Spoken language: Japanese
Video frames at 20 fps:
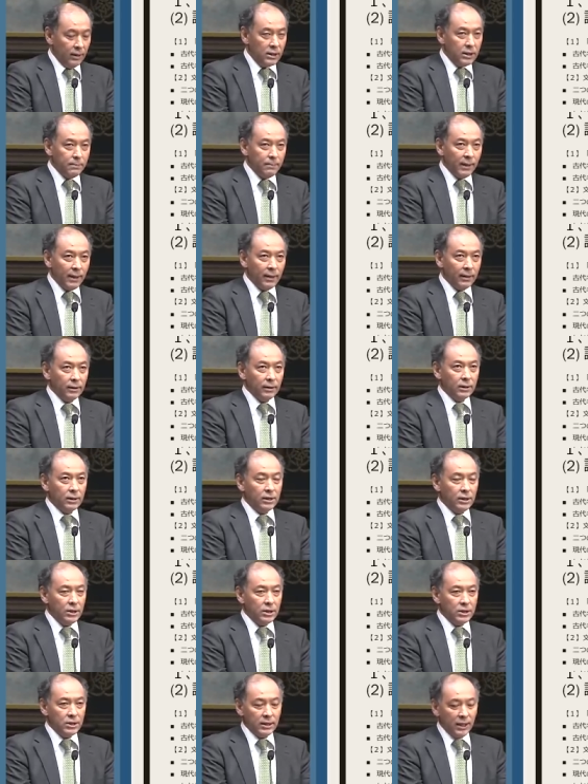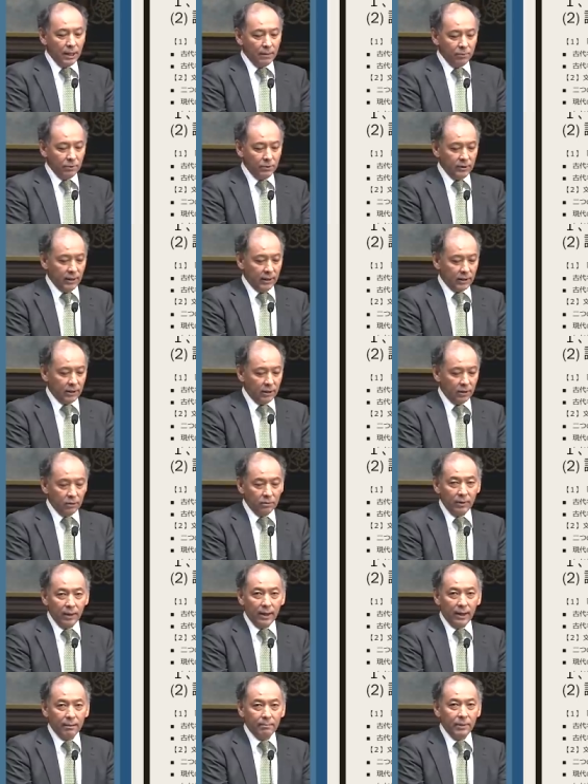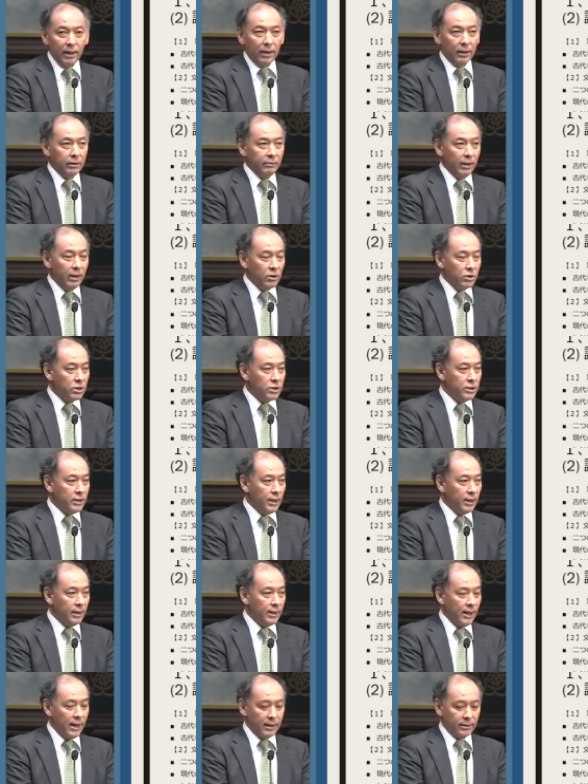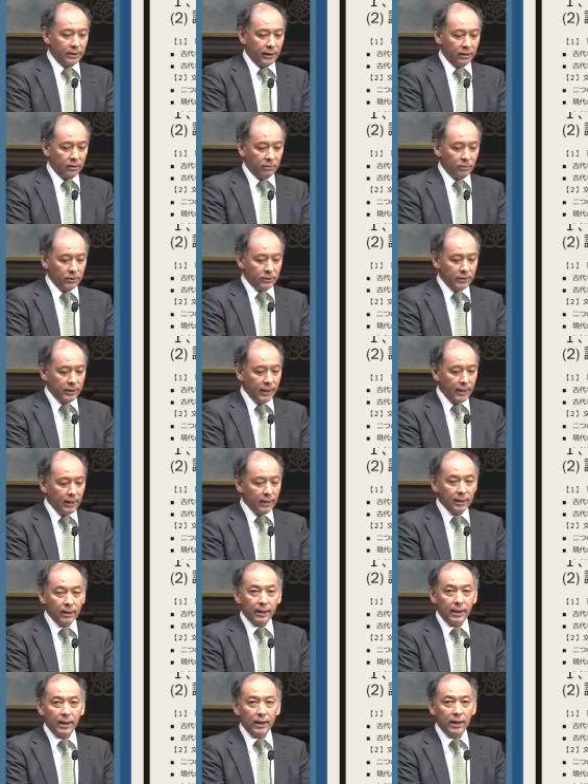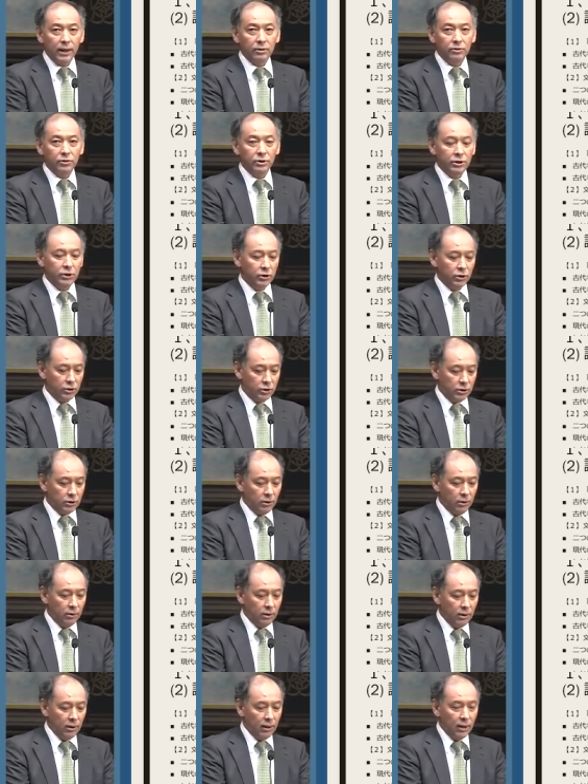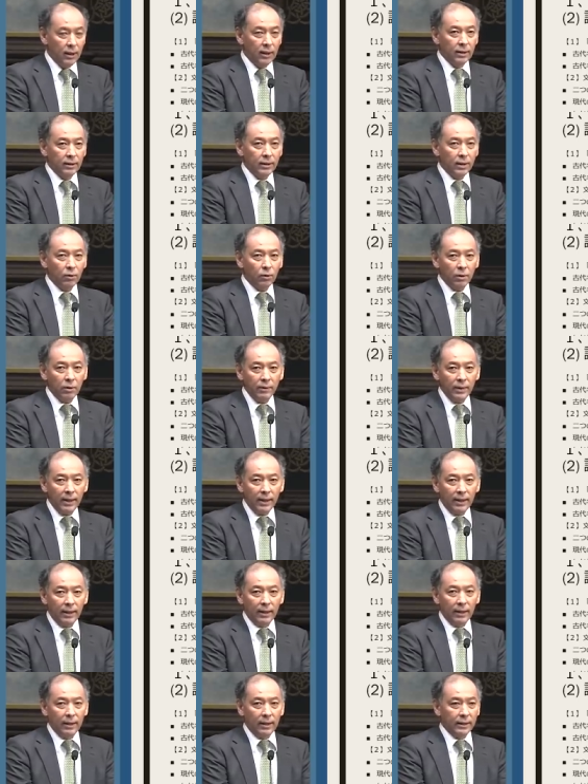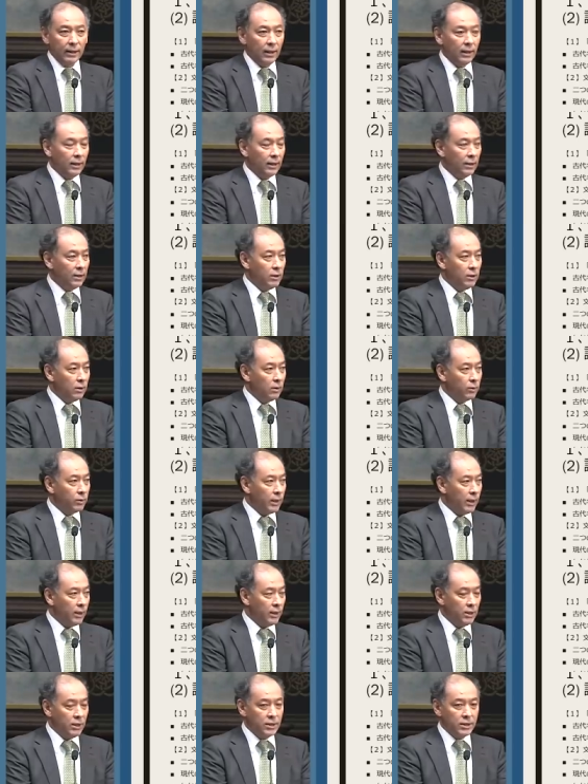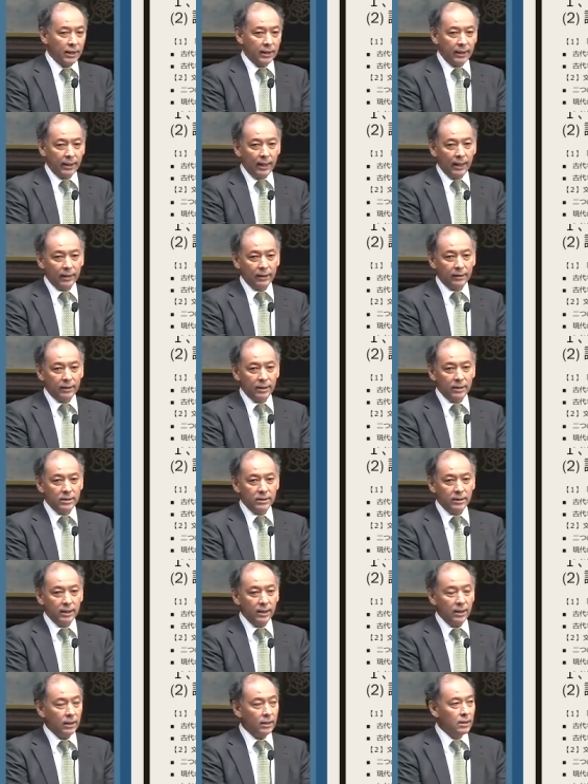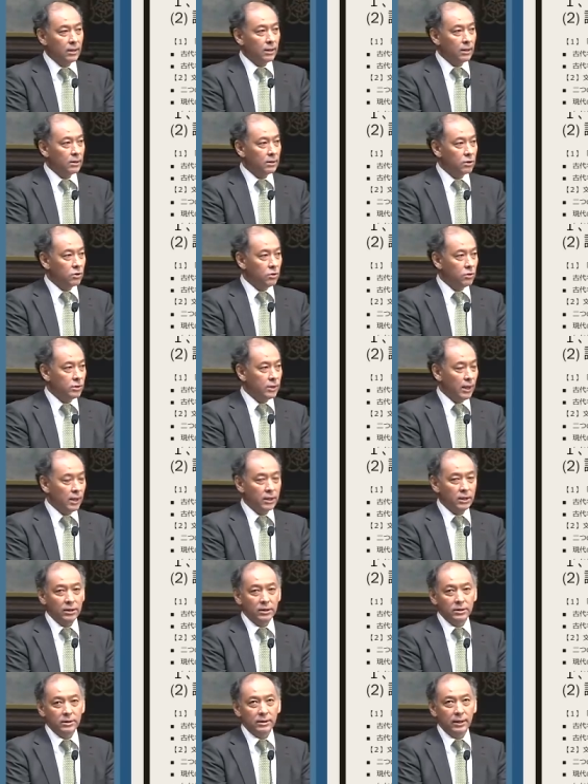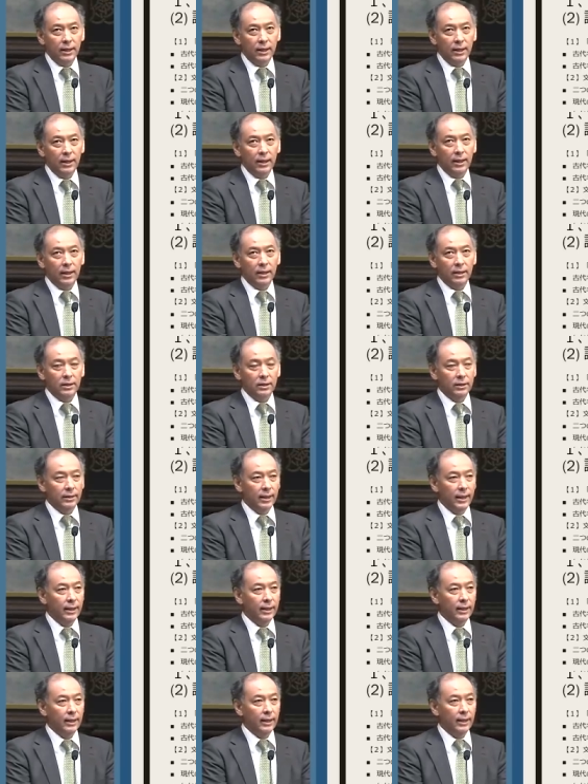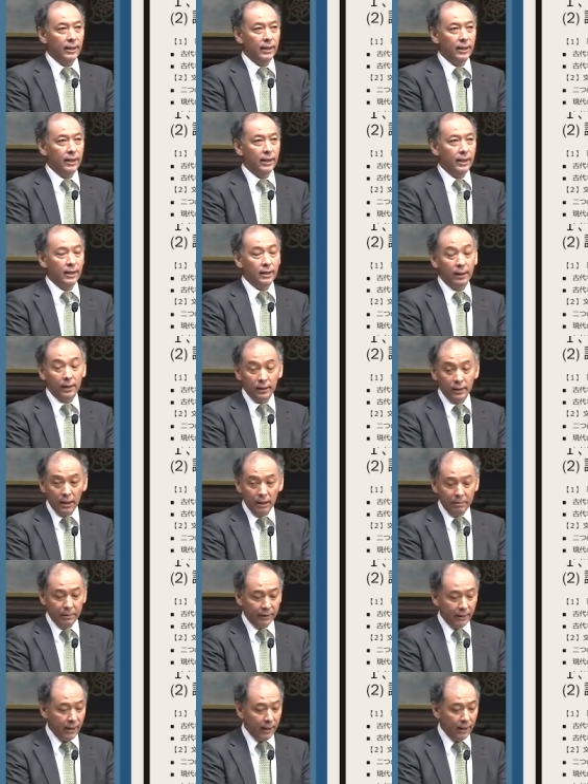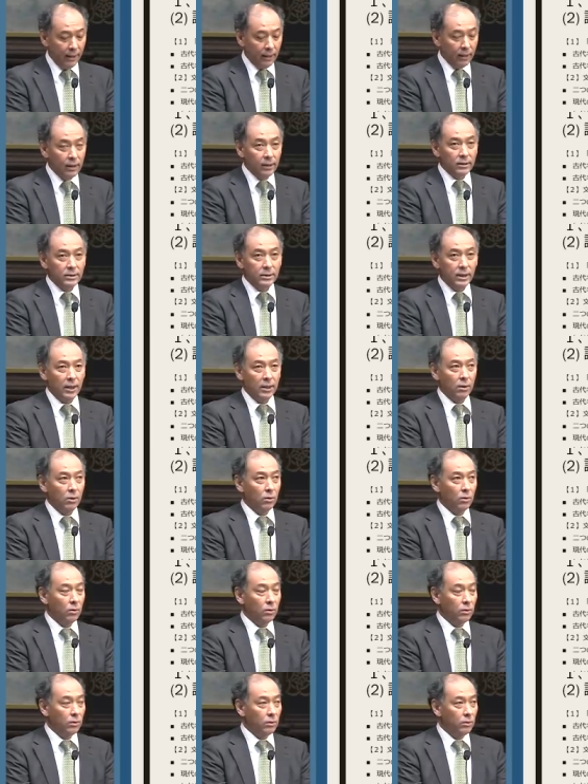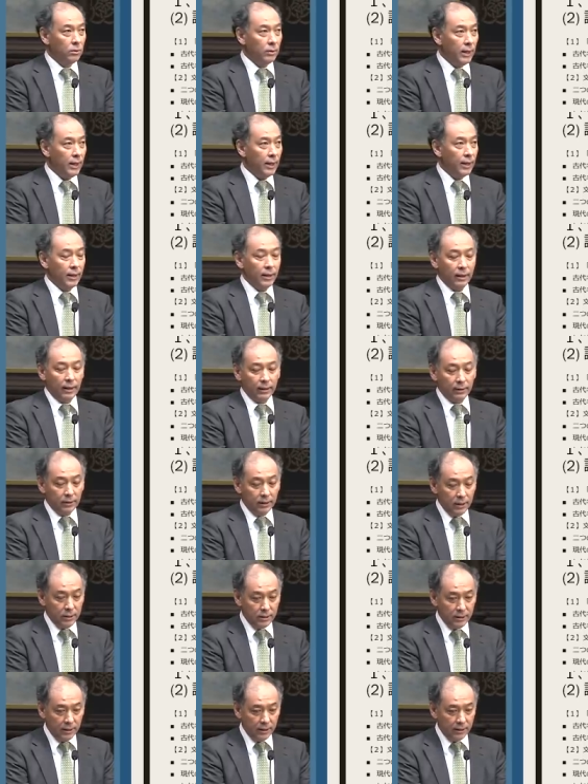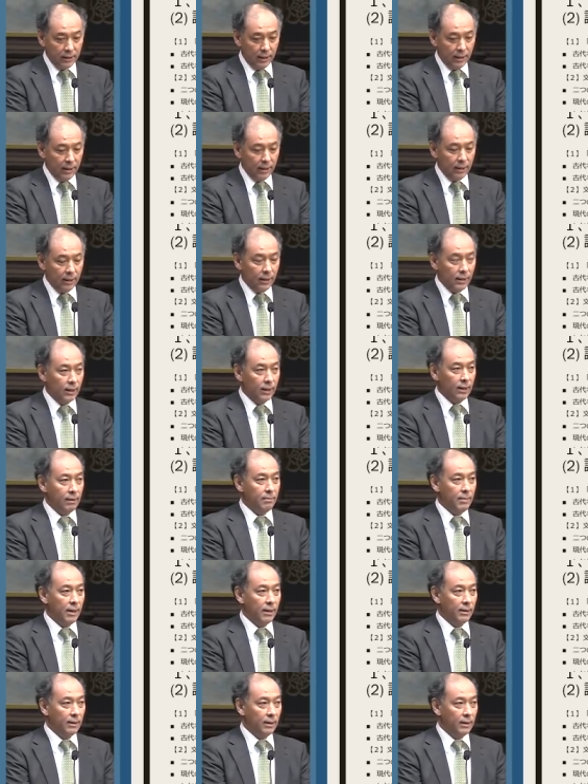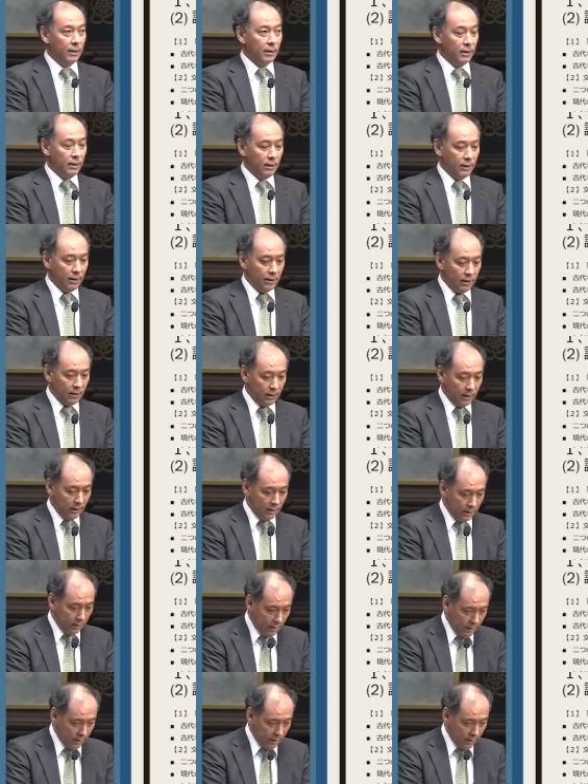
一番気にしない分野っていうのは、まあ、いわゆる自然科学だと思うんですね科学技術とでこれはやはり古代ギリシャから発展して中世近世近代、え現代まで西洋で発展してきたあまあ